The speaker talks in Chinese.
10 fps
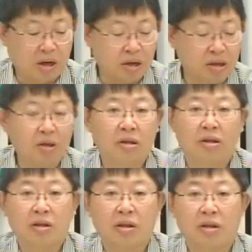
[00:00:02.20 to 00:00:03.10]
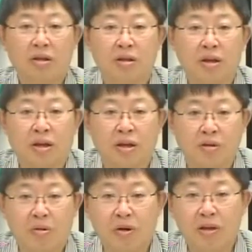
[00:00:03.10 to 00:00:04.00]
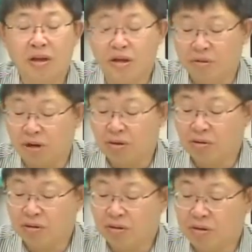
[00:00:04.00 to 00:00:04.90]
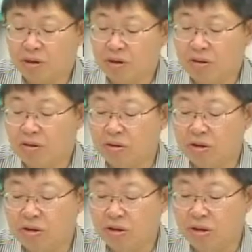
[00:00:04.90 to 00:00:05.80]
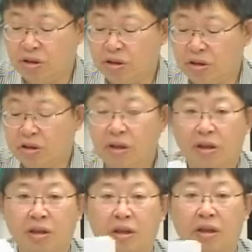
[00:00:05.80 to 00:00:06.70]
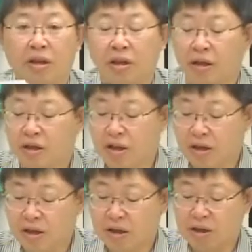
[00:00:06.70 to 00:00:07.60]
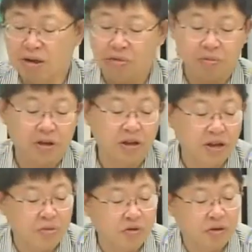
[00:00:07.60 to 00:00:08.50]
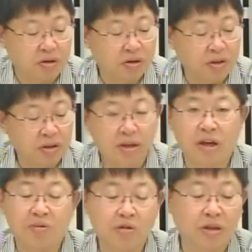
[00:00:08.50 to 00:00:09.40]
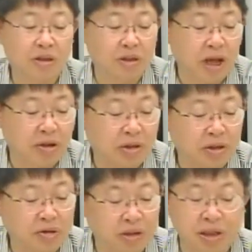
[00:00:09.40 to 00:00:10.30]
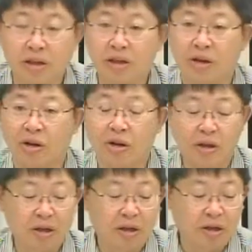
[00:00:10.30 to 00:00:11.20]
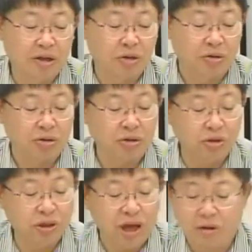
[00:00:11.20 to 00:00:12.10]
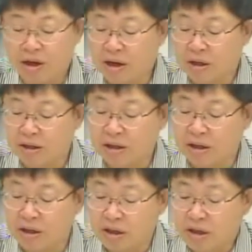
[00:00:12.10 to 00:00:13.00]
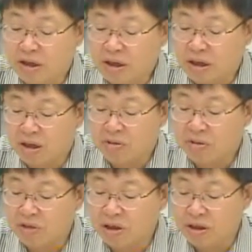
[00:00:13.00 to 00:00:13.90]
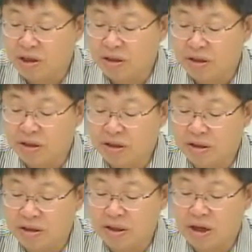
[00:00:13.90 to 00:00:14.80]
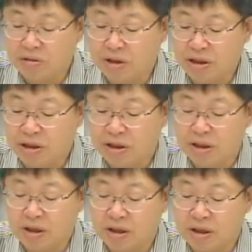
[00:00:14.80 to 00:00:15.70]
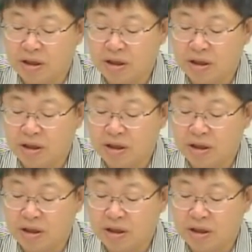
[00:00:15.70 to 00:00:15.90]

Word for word: 啊，诶，欢迎各位观众继续诶看我们的节目哈。这个节目是台湾最前线，永续台湾看得见啊。我们今天邀请呃